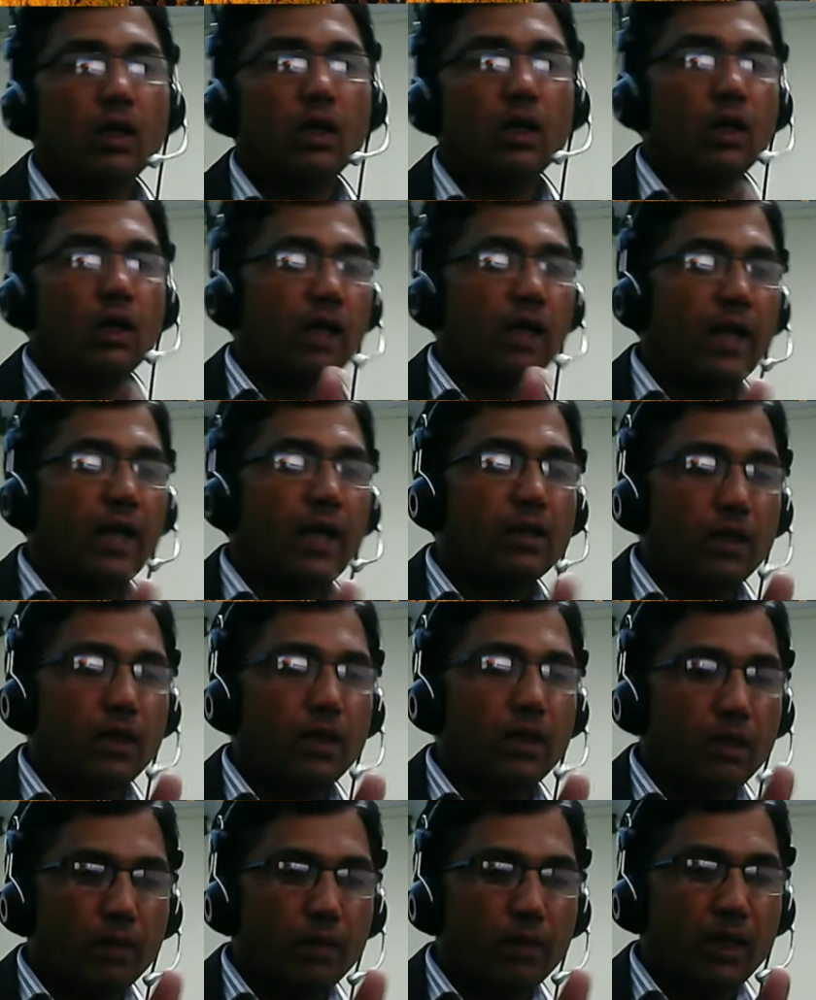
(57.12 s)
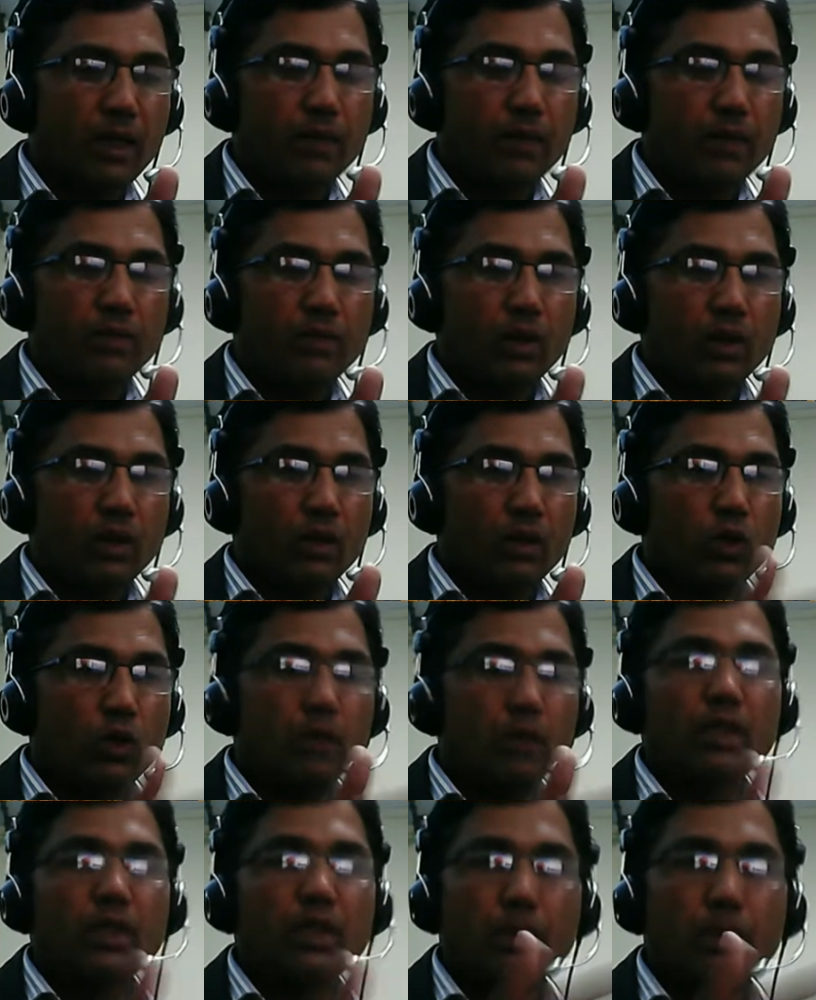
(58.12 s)
लाइक अगर मैं कोई
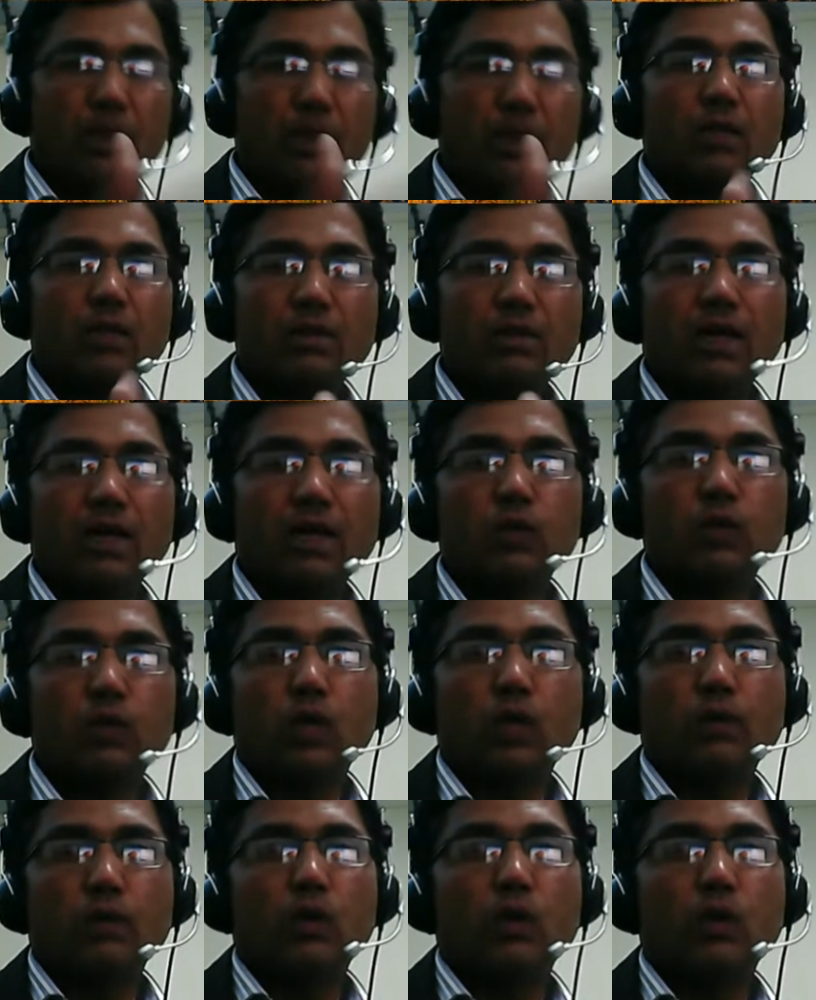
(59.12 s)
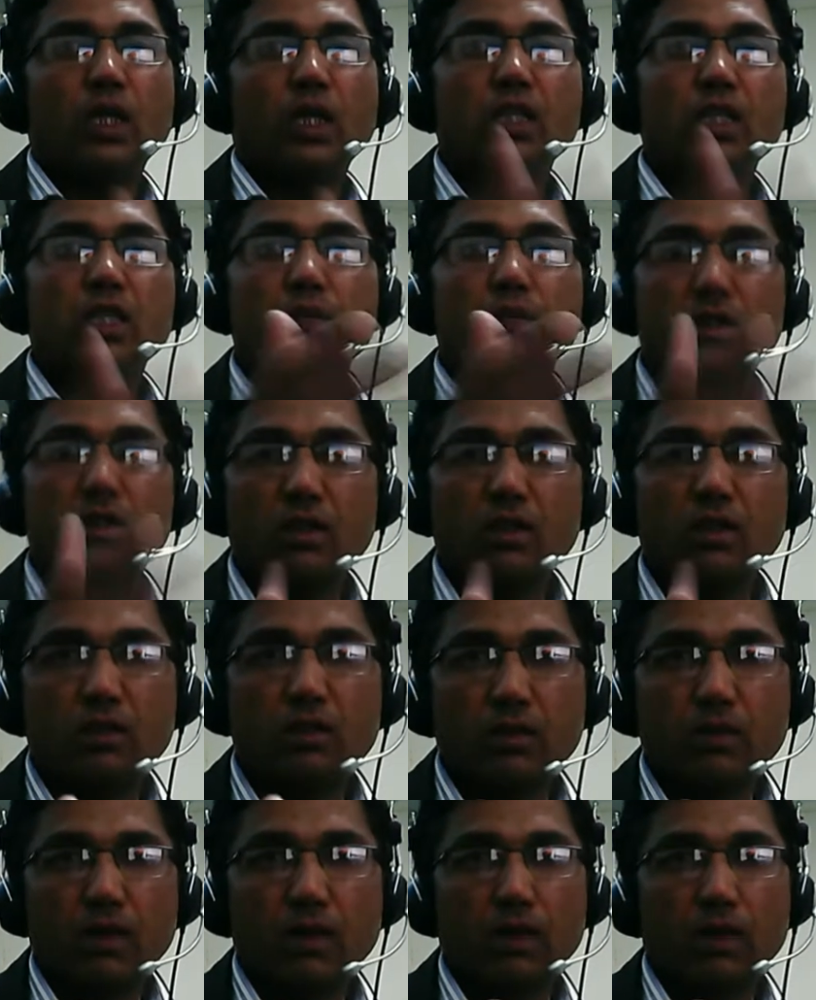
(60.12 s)
भी कैंपेन की मिसाल दूँ आपको इंग्लिश बिस्कट्स की
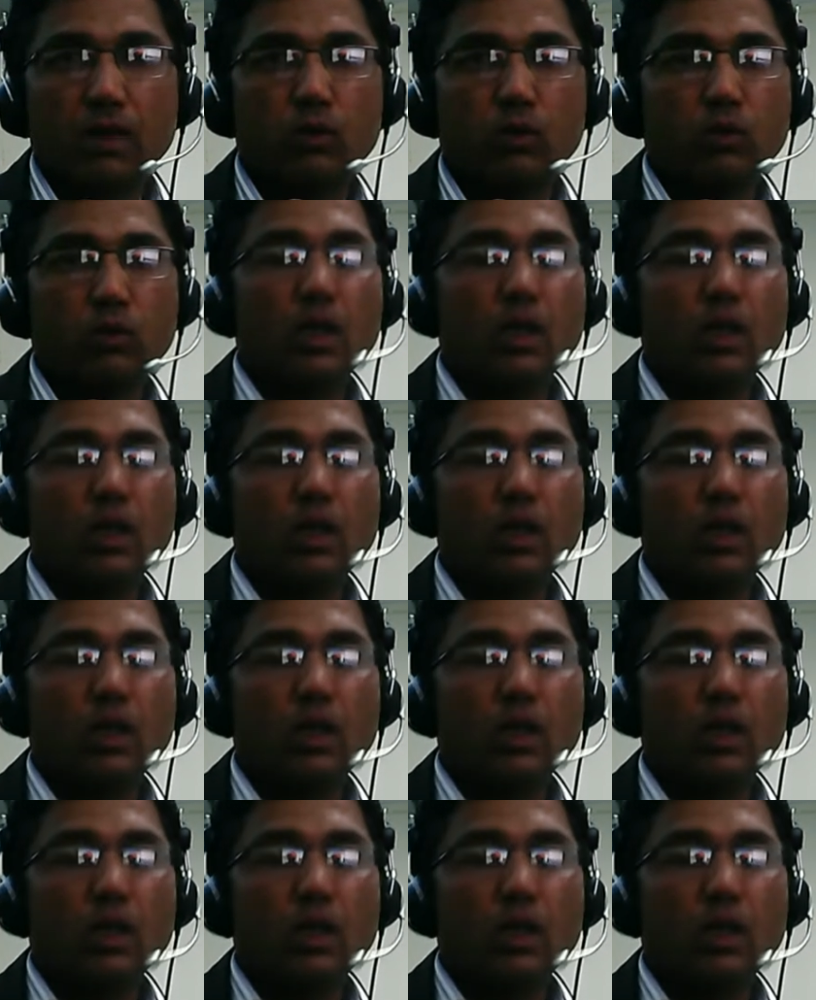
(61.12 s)
मिसाल दूँ